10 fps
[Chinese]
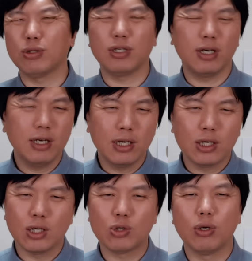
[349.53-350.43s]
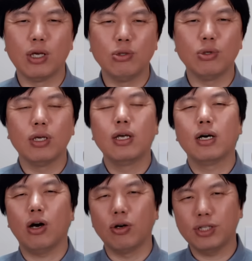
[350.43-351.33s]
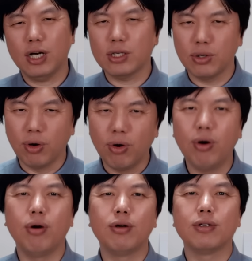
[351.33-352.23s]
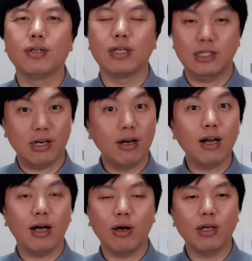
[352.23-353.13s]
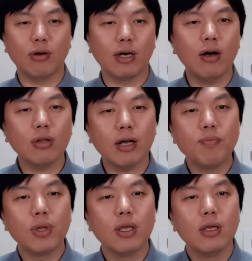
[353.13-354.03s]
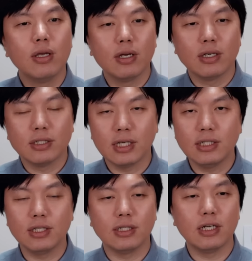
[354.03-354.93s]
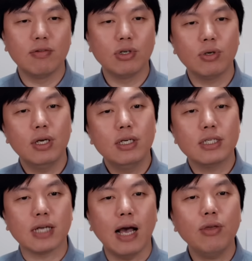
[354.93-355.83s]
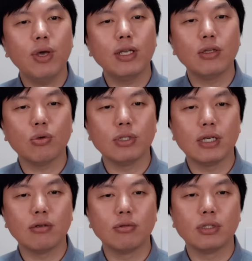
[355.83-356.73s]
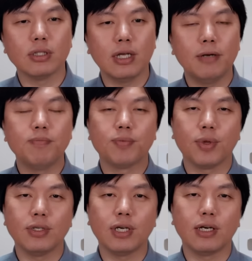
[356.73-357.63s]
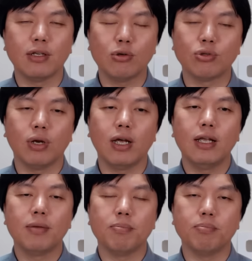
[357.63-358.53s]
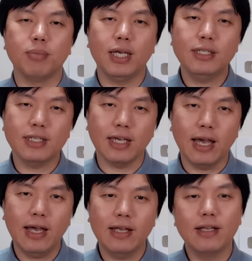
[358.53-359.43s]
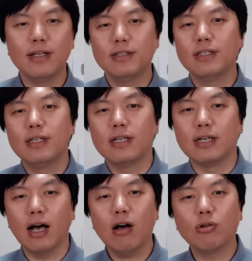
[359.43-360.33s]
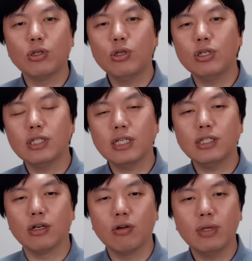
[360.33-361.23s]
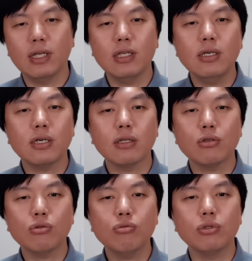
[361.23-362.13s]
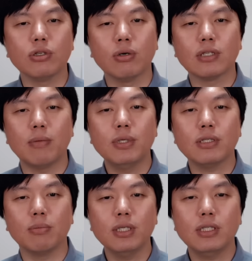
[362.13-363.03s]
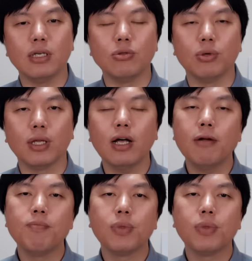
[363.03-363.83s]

就是说了一句好像有，那承认了好像有。然后呢，这个记者接着问说啥原因拖欠工资呢？这个人又说了没钱。然后这记者又问那医生的诉求，咱们怎么解决呢？